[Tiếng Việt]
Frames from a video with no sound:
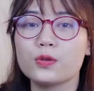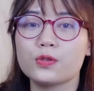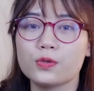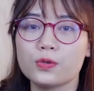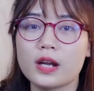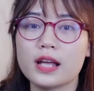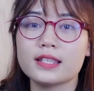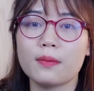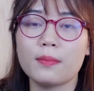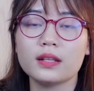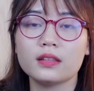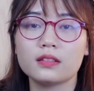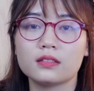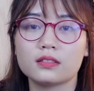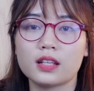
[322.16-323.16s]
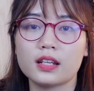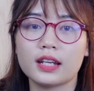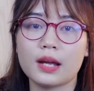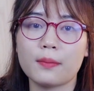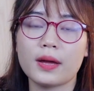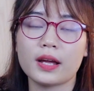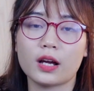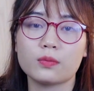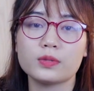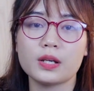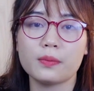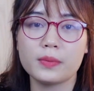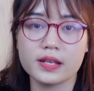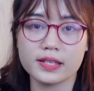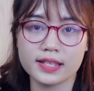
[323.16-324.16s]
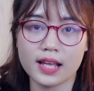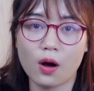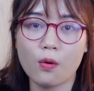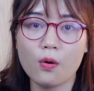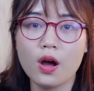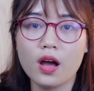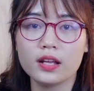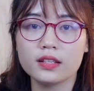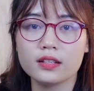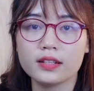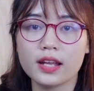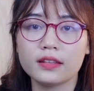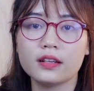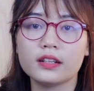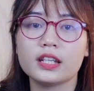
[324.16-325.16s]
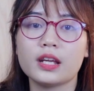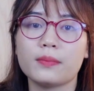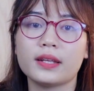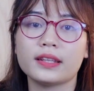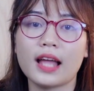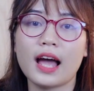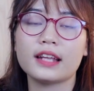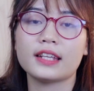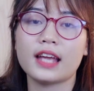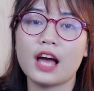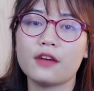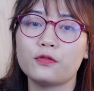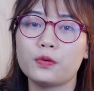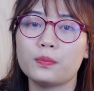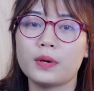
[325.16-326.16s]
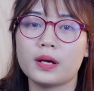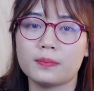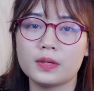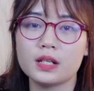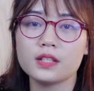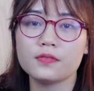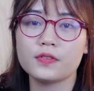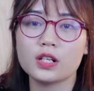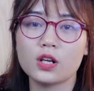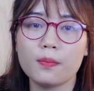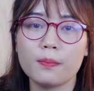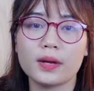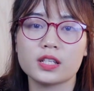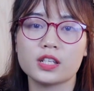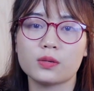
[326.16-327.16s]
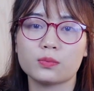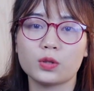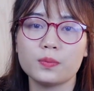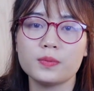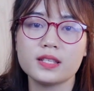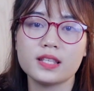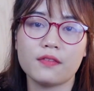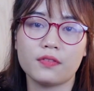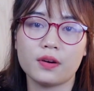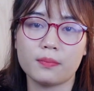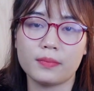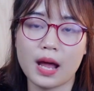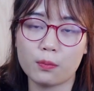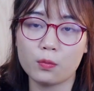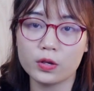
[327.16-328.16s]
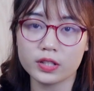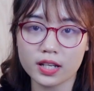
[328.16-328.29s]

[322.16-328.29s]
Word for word: Dù đã ra mắt từ tận năm hai nghìn không trăm mười sáu, nhưng đến thời điểm hiện tại thì iPhone bảy Plus vẫn góp mặt trong top những sản phẩm đáng mua